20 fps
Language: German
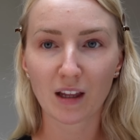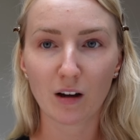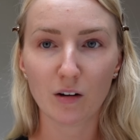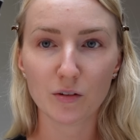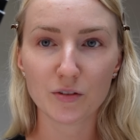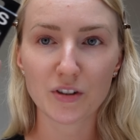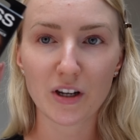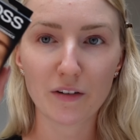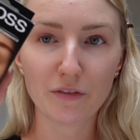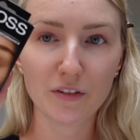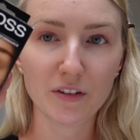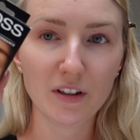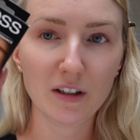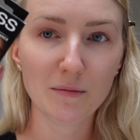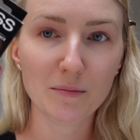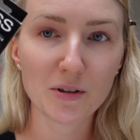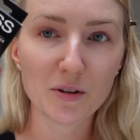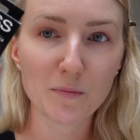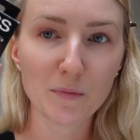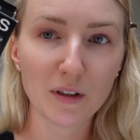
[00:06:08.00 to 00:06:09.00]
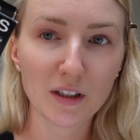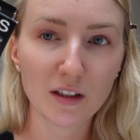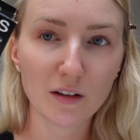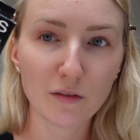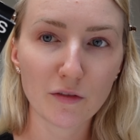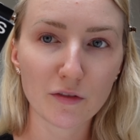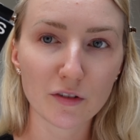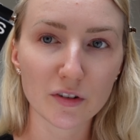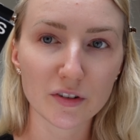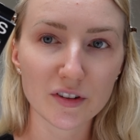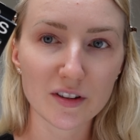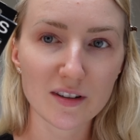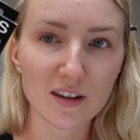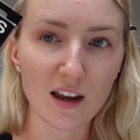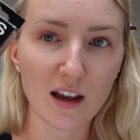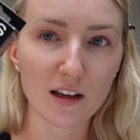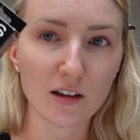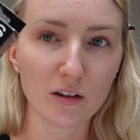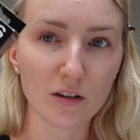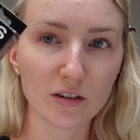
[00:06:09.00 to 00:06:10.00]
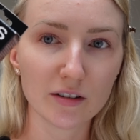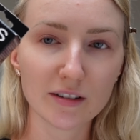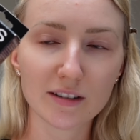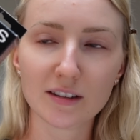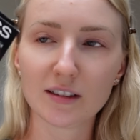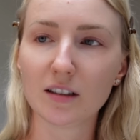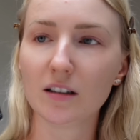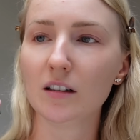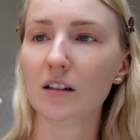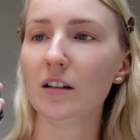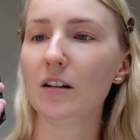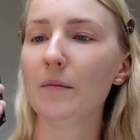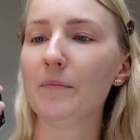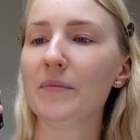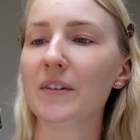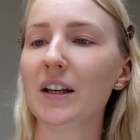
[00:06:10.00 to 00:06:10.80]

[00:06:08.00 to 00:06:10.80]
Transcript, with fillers: Und dafür nehme ich mir hier von Sios ähm,